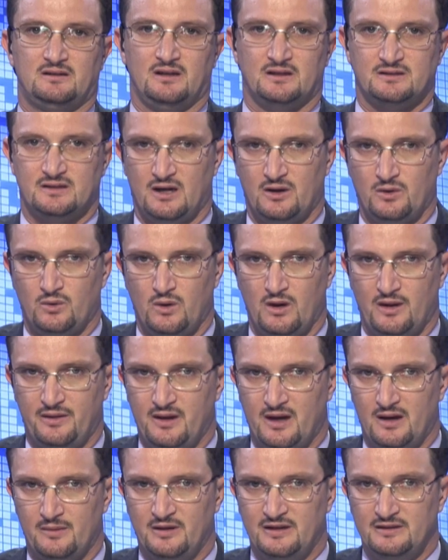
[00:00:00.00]
أسعار
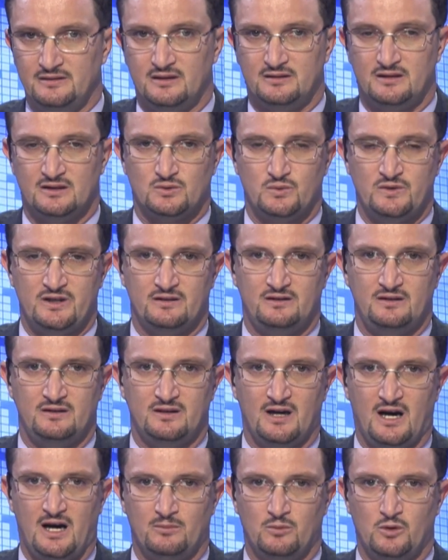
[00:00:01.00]
الذهب عند تسوية
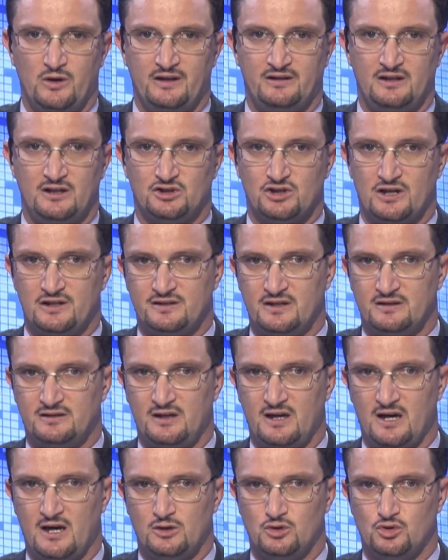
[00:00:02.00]
تعاملة جلسة
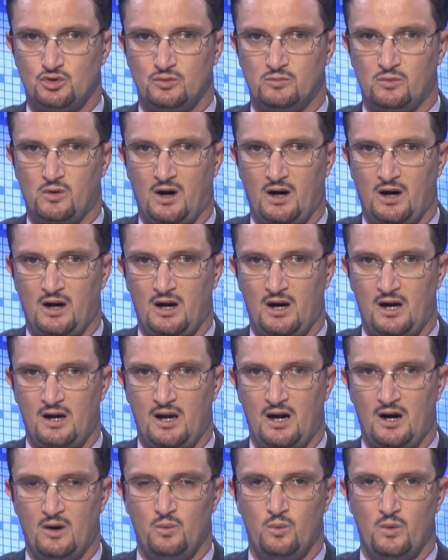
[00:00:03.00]
الجمعة
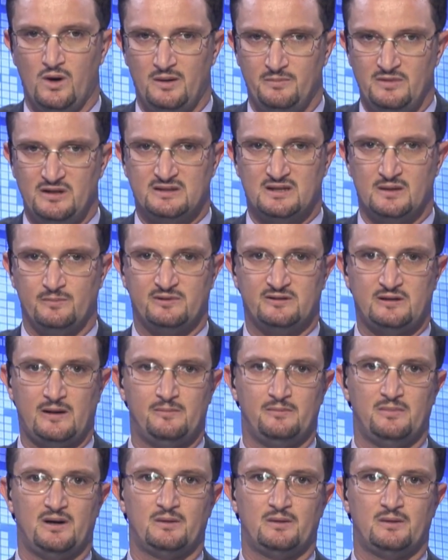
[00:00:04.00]
الأول من سبتمبر